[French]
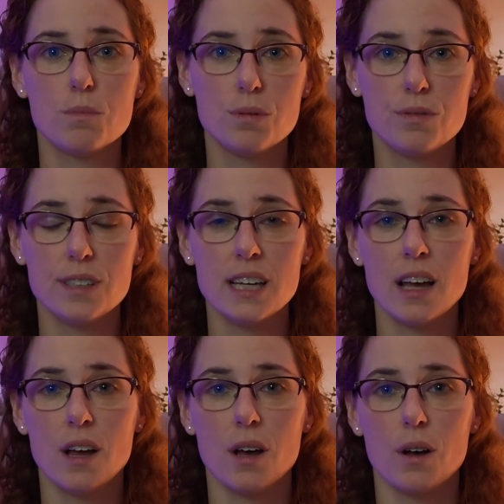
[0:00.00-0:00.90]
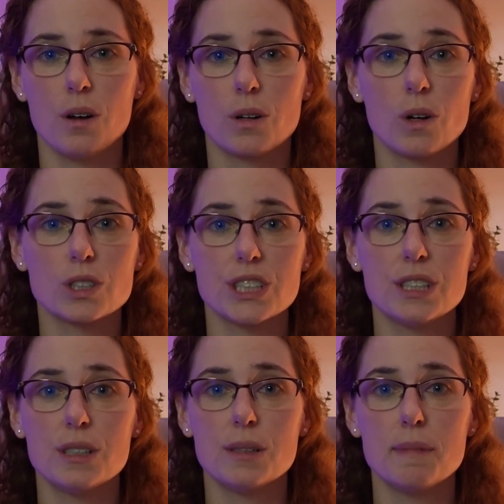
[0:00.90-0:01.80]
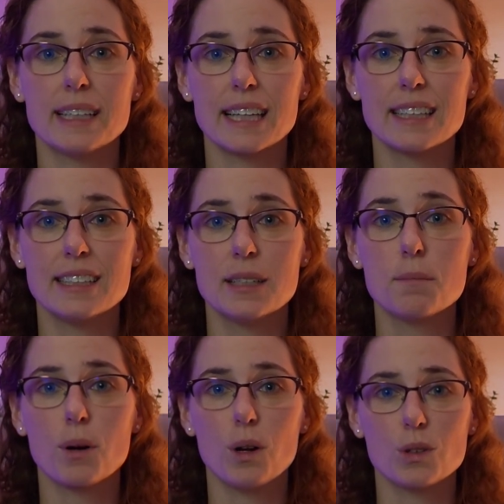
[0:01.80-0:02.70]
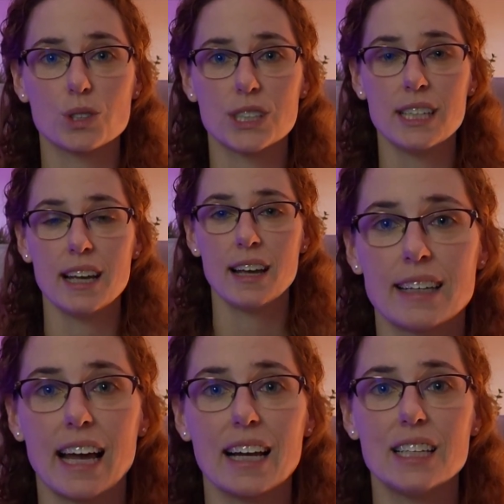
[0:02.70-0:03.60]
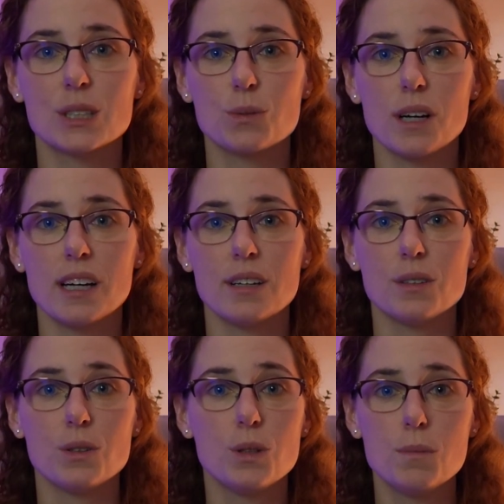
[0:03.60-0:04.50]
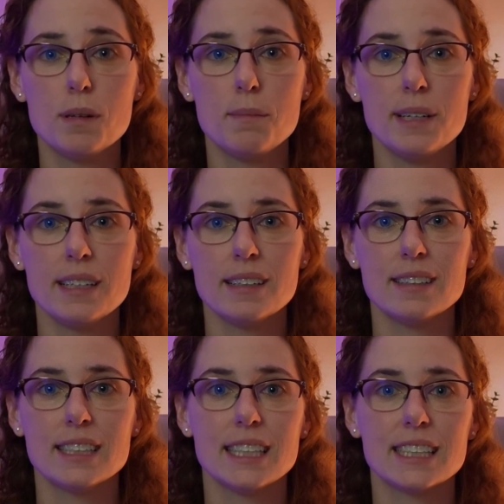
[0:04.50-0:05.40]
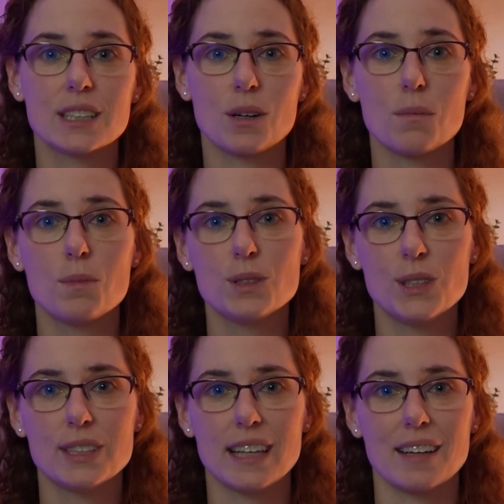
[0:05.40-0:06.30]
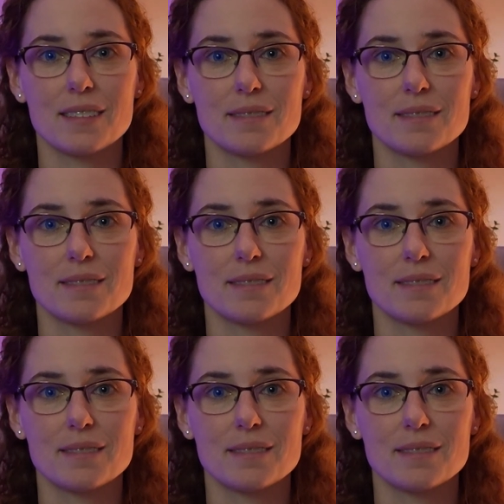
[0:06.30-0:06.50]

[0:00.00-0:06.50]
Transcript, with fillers: pouvez, un congé de maternité prolongé, car les soins de deux bébés nécessiteront plus de temps.